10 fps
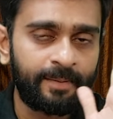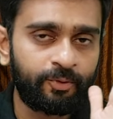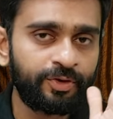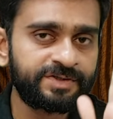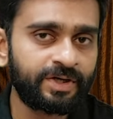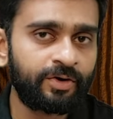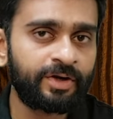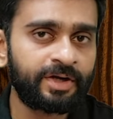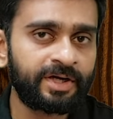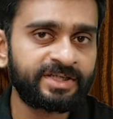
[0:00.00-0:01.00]
आपको इसे
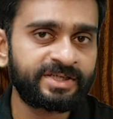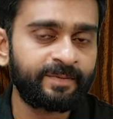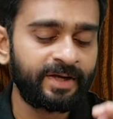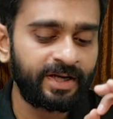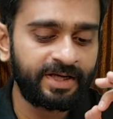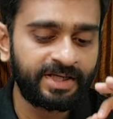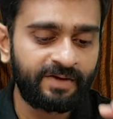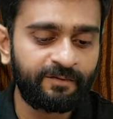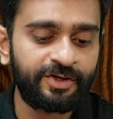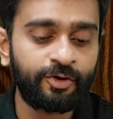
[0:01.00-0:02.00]
ऑर्डर करने से पहले
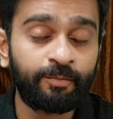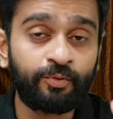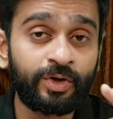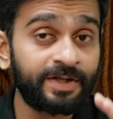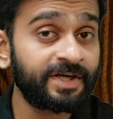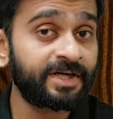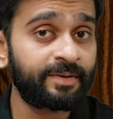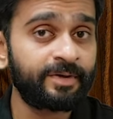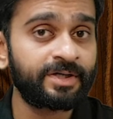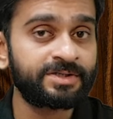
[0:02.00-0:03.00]
ये वीडियो पूरा
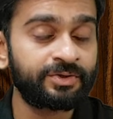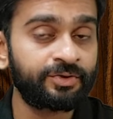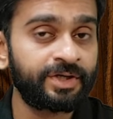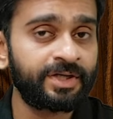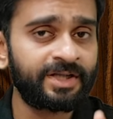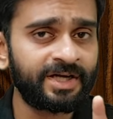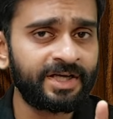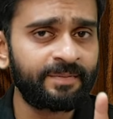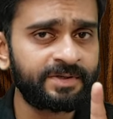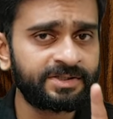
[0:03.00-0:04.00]
देखना बेहद ज़रूरी है
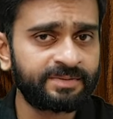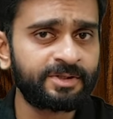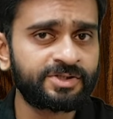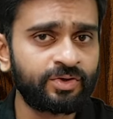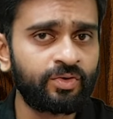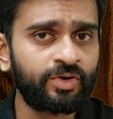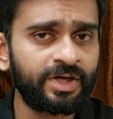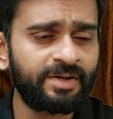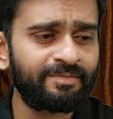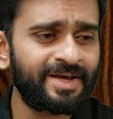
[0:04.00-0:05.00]
ताकि आप यह समझ सको
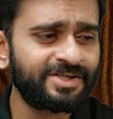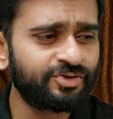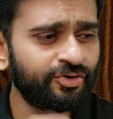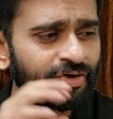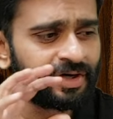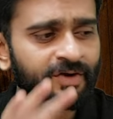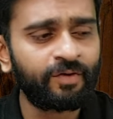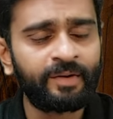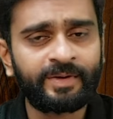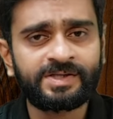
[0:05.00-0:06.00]
कि बेस्ड ऑन योर
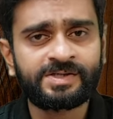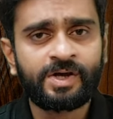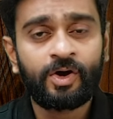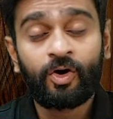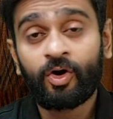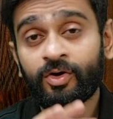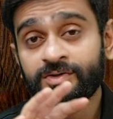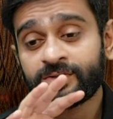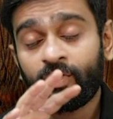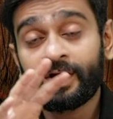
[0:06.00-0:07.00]
रिक्वायरमेंट्स और
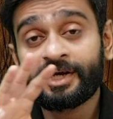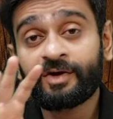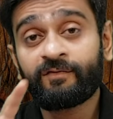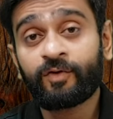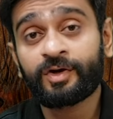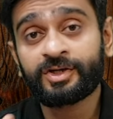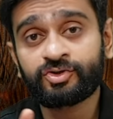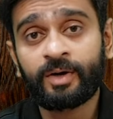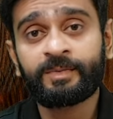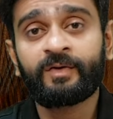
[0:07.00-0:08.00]
क्वालिटी ऑफ वाटर
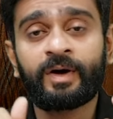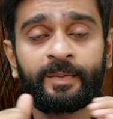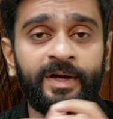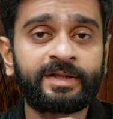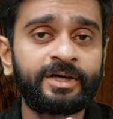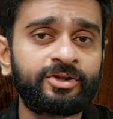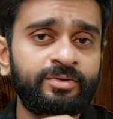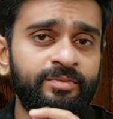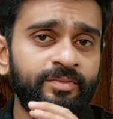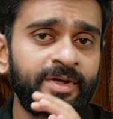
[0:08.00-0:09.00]
जो आपके वहाँ पे आता है
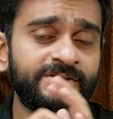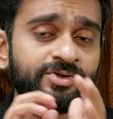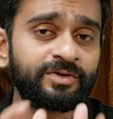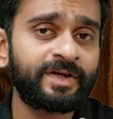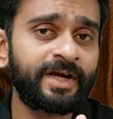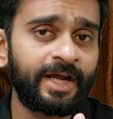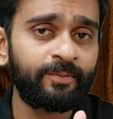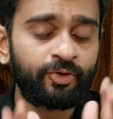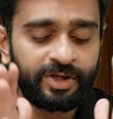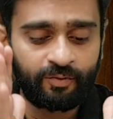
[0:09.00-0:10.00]
तो बेस्ड ऑन दैट
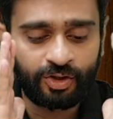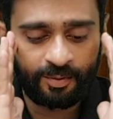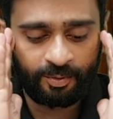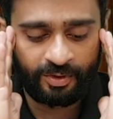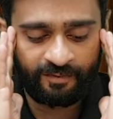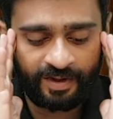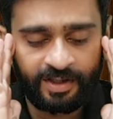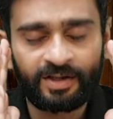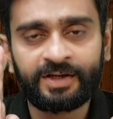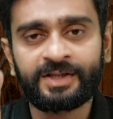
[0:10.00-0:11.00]
आपको ये वाटर
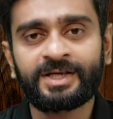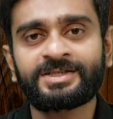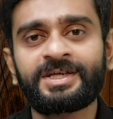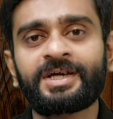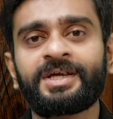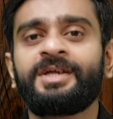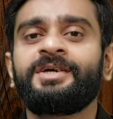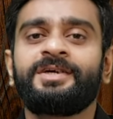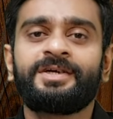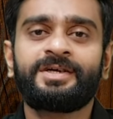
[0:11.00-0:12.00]
प्योरीफायर खरीदना चाहिए कि
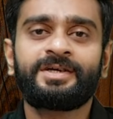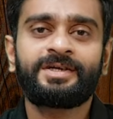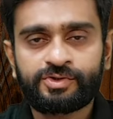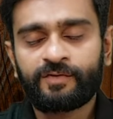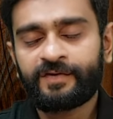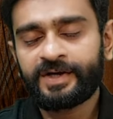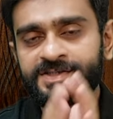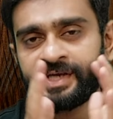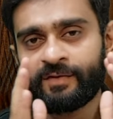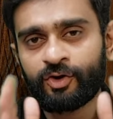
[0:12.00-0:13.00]
नहीं सो so
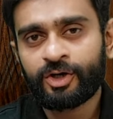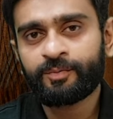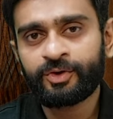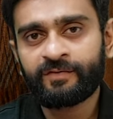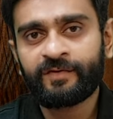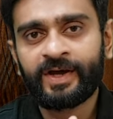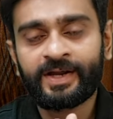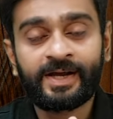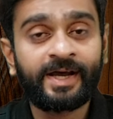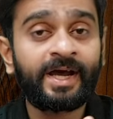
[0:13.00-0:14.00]
फ्रेंड्स ये वाटर
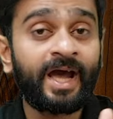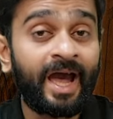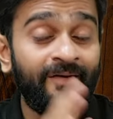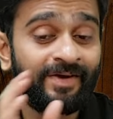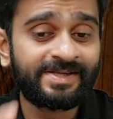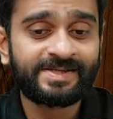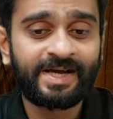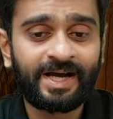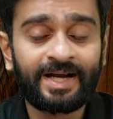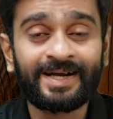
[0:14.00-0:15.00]
प्योरीफायर है हेवेल्स
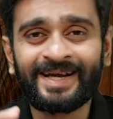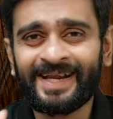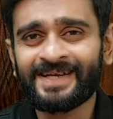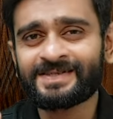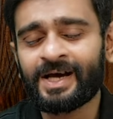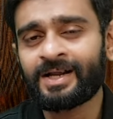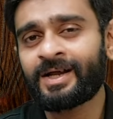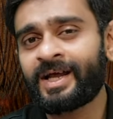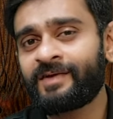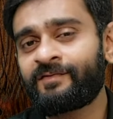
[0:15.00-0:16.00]
का ग्रेस
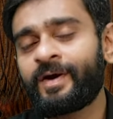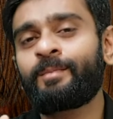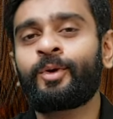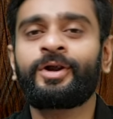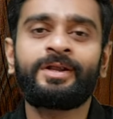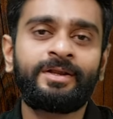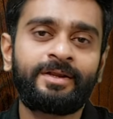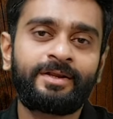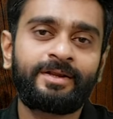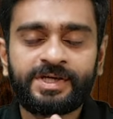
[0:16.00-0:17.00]
अल्कलाइन फैब मॉडल
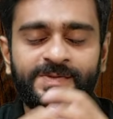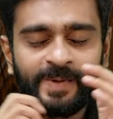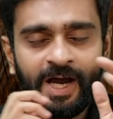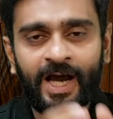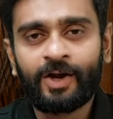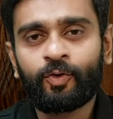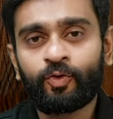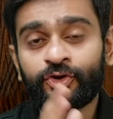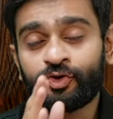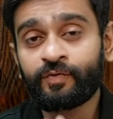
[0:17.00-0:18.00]
इसमें आर
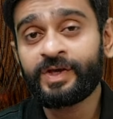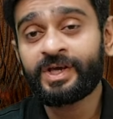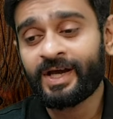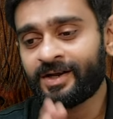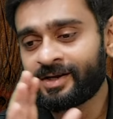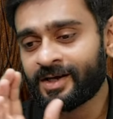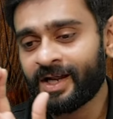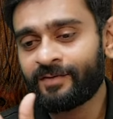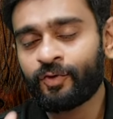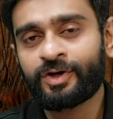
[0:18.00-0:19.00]
ओ वी एंड
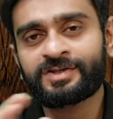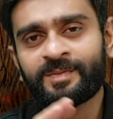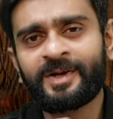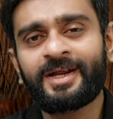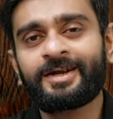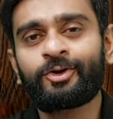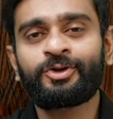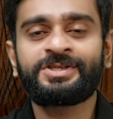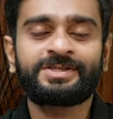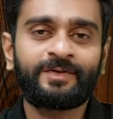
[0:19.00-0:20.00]
अल्कलाइन वाटर सभी
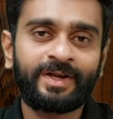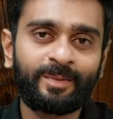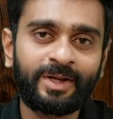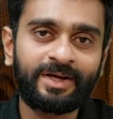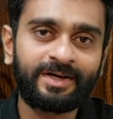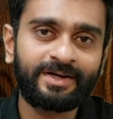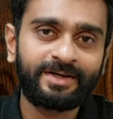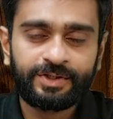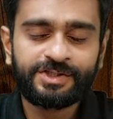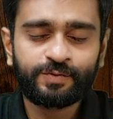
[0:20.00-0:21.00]
टेक्नोलॉजीज अवेलेबल है
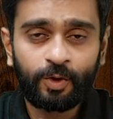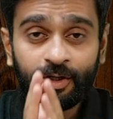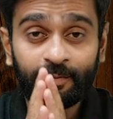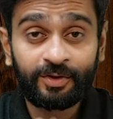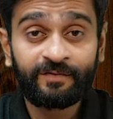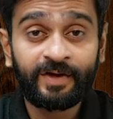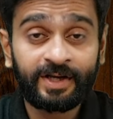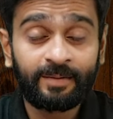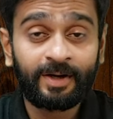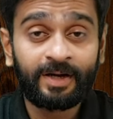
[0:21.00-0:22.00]
तो इस वाटर
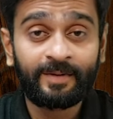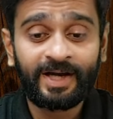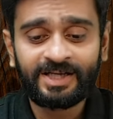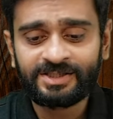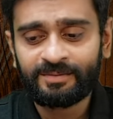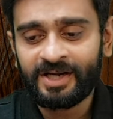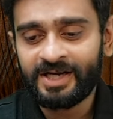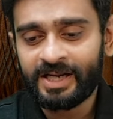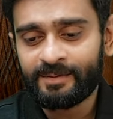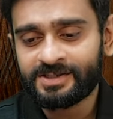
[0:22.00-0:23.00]
प्योरीफायर के बारे में आज हम
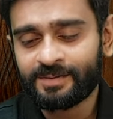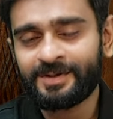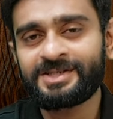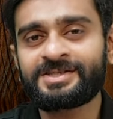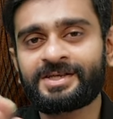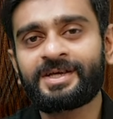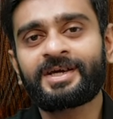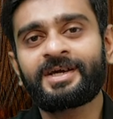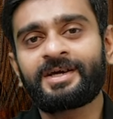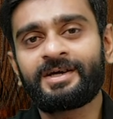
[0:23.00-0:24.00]
डिटेल में सभी चीज़ें
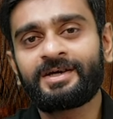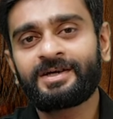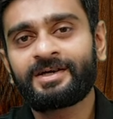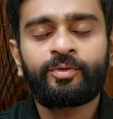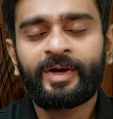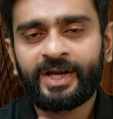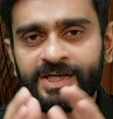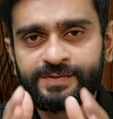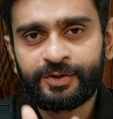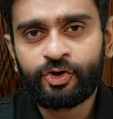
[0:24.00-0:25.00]
देखेंगे तो मैंने
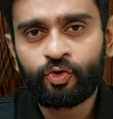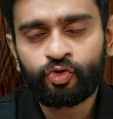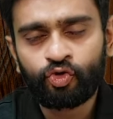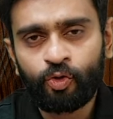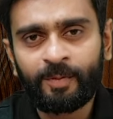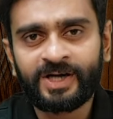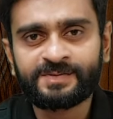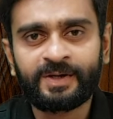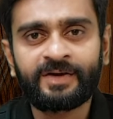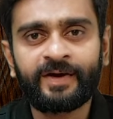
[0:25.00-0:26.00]
इस वीडियो को दो
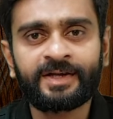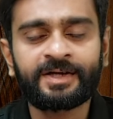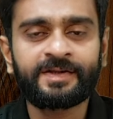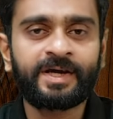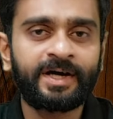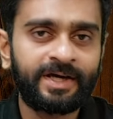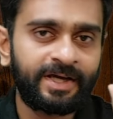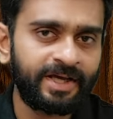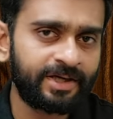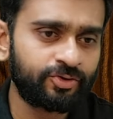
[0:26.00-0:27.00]
पार्ट्स में डिवाइड कर दिया है
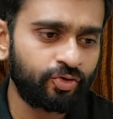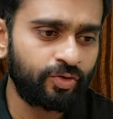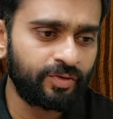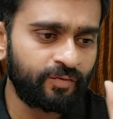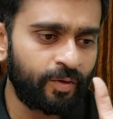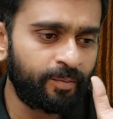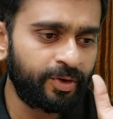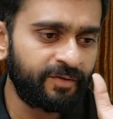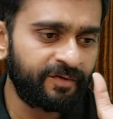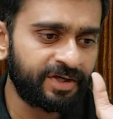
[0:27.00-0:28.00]
एक तो वो
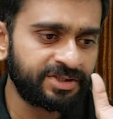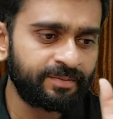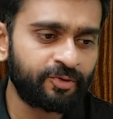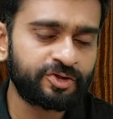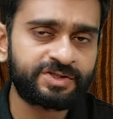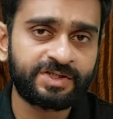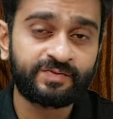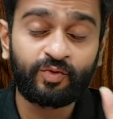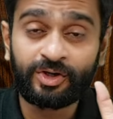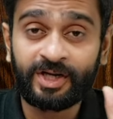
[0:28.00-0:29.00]
प्योरीफिकेशन
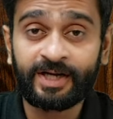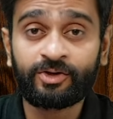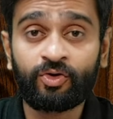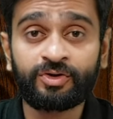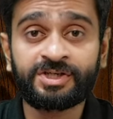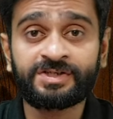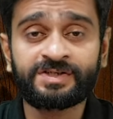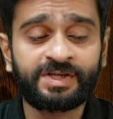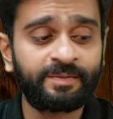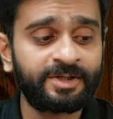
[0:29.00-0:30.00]
प्रोसेस वो टेक्नोलॉजी
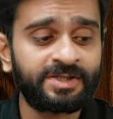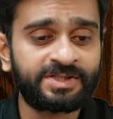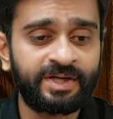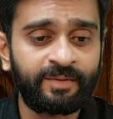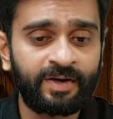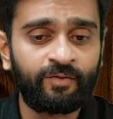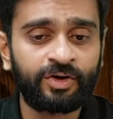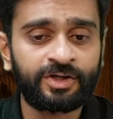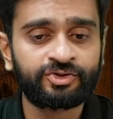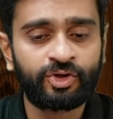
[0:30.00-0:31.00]
जिसकी मदद से हमारा
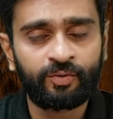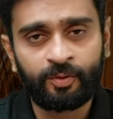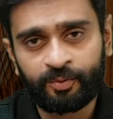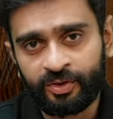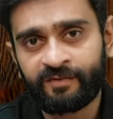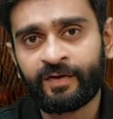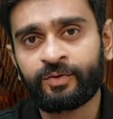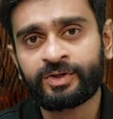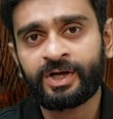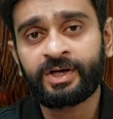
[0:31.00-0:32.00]
वाटर जो है वो प्योरीफाई
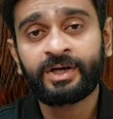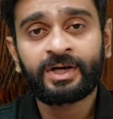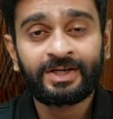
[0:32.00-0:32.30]
होता है